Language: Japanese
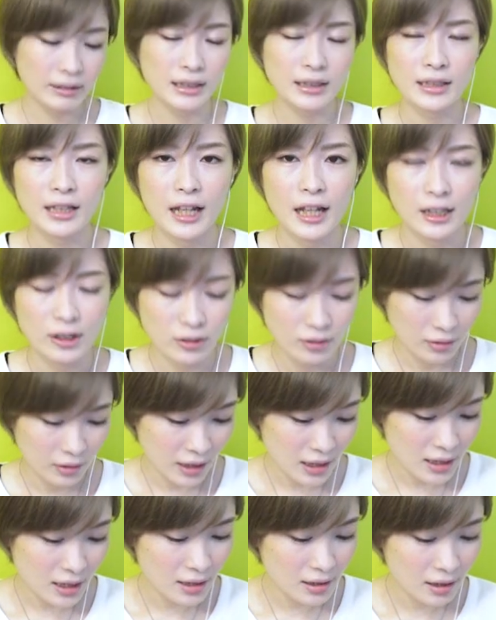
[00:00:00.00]
はですね、ちょっと
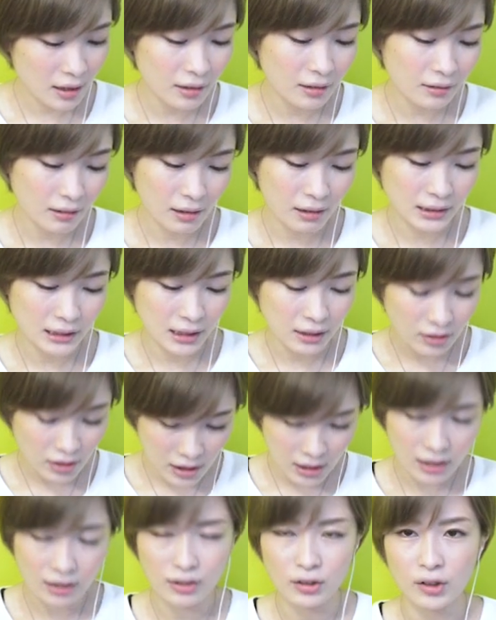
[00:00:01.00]
SSR 確定の
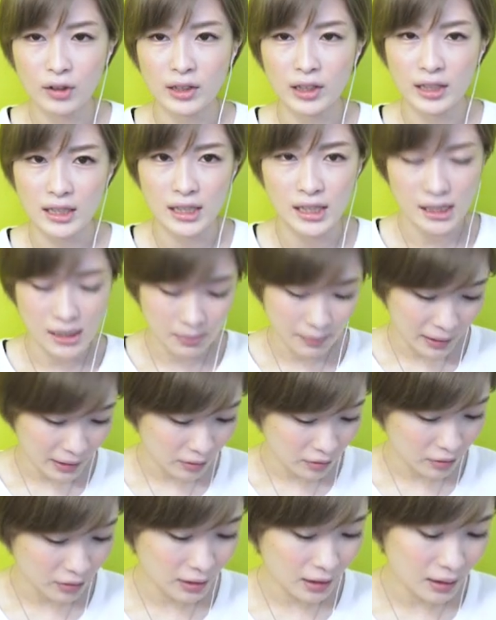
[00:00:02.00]
チケットを私1
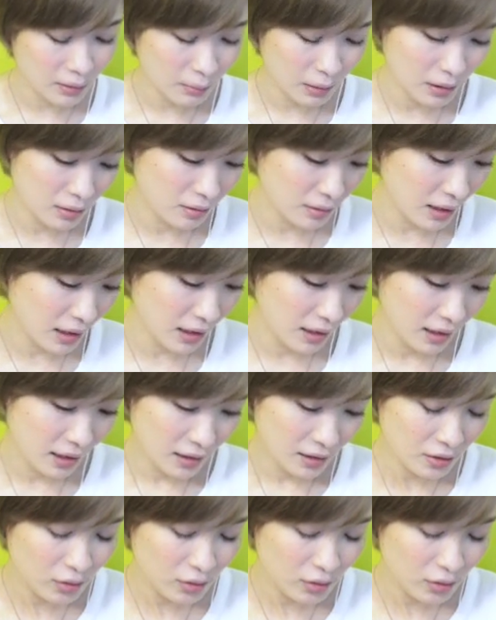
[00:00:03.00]
枚取ってありますので、